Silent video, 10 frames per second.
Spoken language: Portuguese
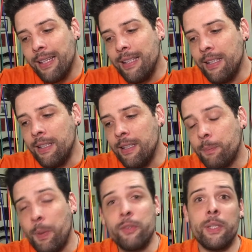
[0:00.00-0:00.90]
E
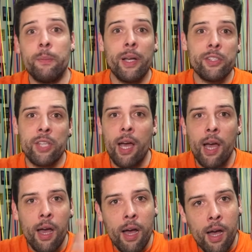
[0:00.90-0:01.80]
para você
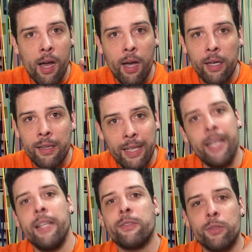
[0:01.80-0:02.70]
baixar,
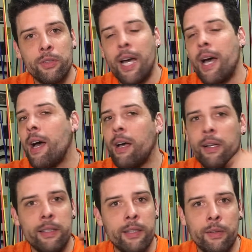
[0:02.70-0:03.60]
ler,
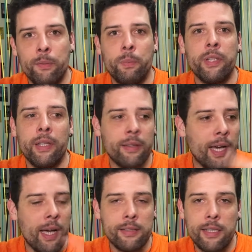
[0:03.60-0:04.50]
estudar e poder
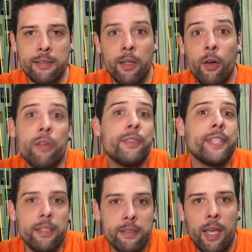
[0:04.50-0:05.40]
estar tá acessando a hora que você
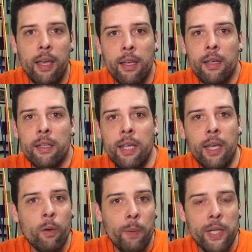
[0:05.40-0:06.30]
quiser e aí
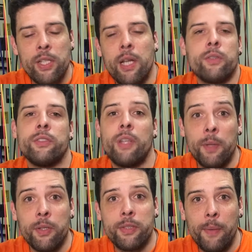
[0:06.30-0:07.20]
compartilhar com seus
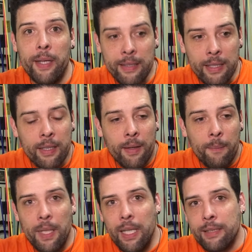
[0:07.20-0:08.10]
amigos também,
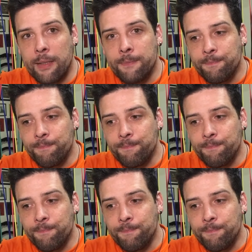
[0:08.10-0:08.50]
beleza?